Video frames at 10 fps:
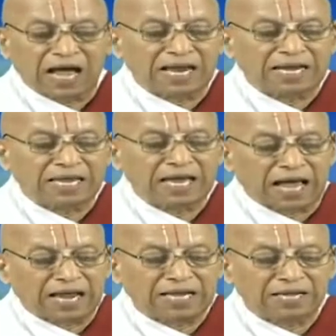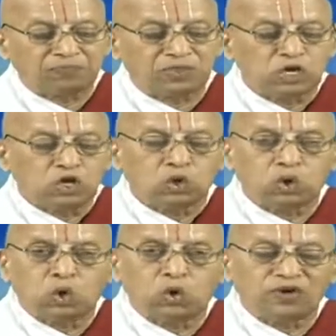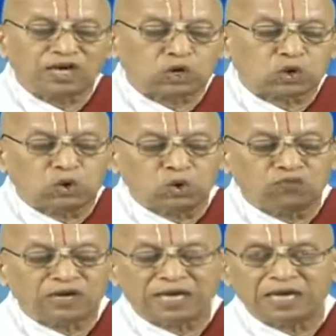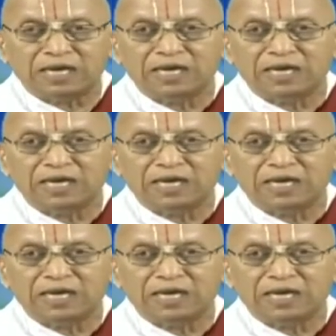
అని అని కూవి కూవి